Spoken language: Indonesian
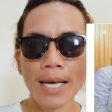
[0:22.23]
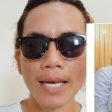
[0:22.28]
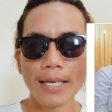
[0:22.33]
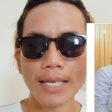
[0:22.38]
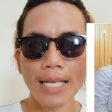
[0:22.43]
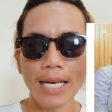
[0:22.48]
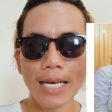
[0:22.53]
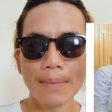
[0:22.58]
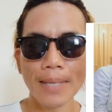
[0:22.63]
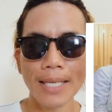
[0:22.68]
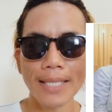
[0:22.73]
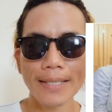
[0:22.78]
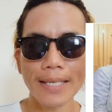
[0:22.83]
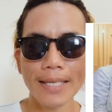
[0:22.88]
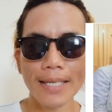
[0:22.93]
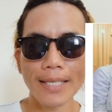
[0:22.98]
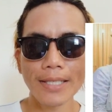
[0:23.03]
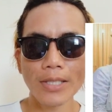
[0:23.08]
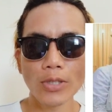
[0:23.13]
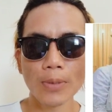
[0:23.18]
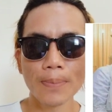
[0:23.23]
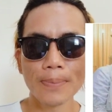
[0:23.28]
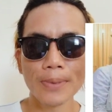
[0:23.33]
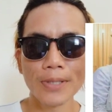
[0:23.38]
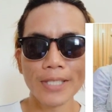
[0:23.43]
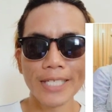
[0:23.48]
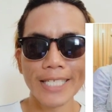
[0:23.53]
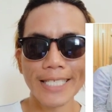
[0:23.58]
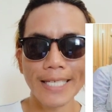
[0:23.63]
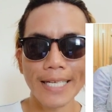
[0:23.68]
Dalam hantaran itu
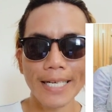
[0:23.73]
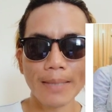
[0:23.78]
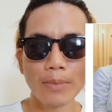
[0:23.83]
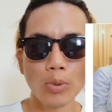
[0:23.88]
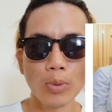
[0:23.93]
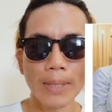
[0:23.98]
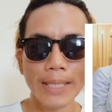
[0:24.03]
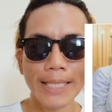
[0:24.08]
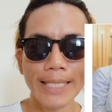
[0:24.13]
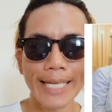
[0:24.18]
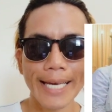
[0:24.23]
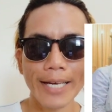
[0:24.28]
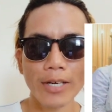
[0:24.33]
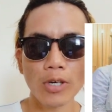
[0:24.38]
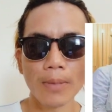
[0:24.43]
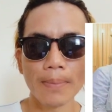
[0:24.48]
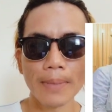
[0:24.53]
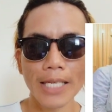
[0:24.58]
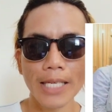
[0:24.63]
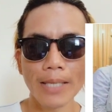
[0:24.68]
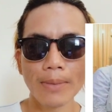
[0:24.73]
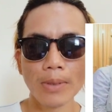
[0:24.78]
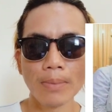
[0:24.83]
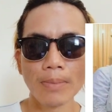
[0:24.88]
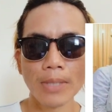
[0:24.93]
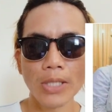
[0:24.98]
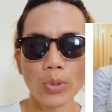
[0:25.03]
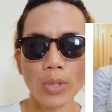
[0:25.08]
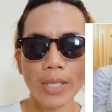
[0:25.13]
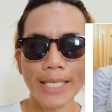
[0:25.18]
Putri Sarah memuat naik komen ibu
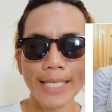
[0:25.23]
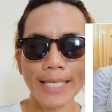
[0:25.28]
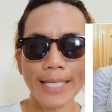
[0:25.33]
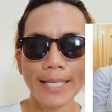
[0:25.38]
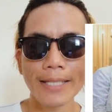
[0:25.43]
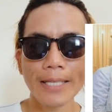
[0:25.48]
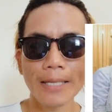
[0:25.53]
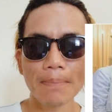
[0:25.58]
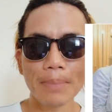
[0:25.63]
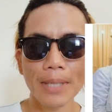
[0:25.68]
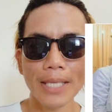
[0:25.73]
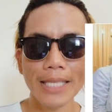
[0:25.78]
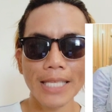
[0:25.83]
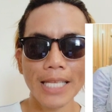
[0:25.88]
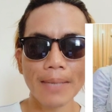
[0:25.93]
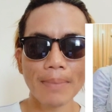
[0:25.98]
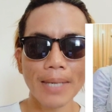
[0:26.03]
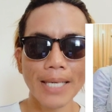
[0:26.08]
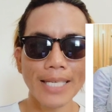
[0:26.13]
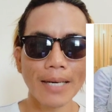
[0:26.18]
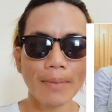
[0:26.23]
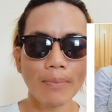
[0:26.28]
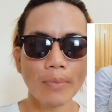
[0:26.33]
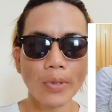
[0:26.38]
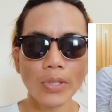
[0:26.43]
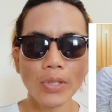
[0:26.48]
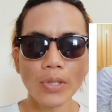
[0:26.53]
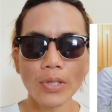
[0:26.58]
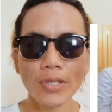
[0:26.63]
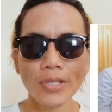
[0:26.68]
mentuanya Datin Fatima yang
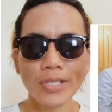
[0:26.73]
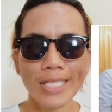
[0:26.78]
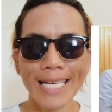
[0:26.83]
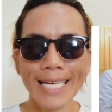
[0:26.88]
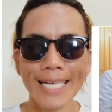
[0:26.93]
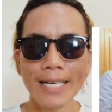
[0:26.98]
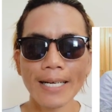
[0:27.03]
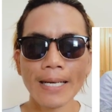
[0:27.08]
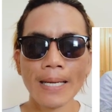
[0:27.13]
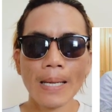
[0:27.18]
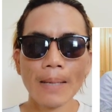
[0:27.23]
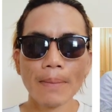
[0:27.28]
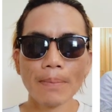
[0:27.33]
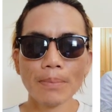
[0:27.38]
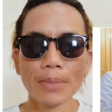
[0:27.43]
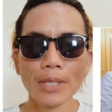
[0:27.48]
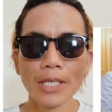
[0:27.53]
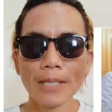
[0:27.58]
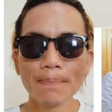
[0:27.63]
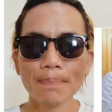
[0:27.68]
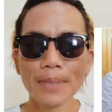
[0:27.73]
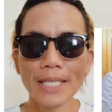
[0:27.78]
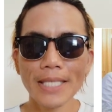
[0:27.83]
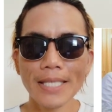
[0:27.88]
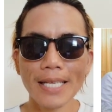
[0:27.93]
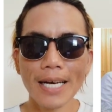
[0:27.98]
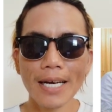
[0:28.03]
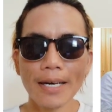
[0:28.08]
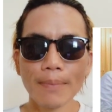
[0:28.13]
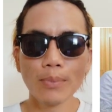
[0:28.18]
menyokong Sarah
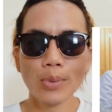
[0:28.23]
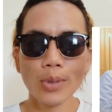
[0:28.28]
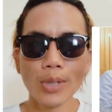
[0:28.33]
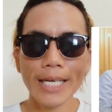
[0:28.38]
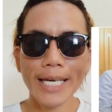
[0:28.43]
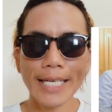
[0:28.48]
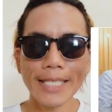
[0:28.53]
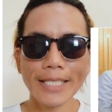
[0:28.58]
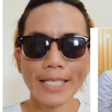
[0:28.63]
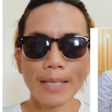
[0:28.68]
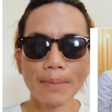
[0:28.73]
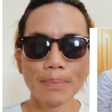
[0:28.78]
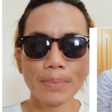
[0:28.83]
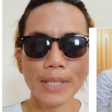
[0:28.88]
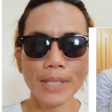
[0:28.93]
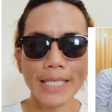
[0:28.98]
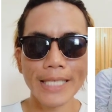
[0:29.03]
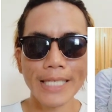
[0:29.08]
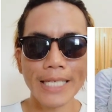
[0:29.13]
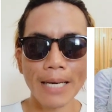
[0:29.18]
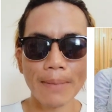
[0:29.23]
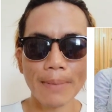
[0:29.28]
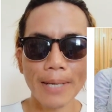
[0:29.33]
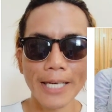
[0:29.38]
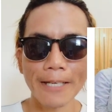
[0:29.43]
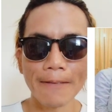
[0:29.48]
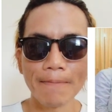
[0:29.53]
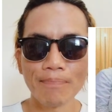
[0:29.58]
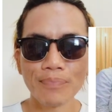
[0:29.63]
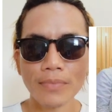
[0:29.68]
berpisah bukannya
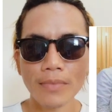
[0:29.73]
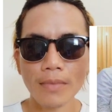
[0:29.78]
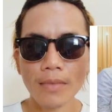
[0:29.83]
berdamai.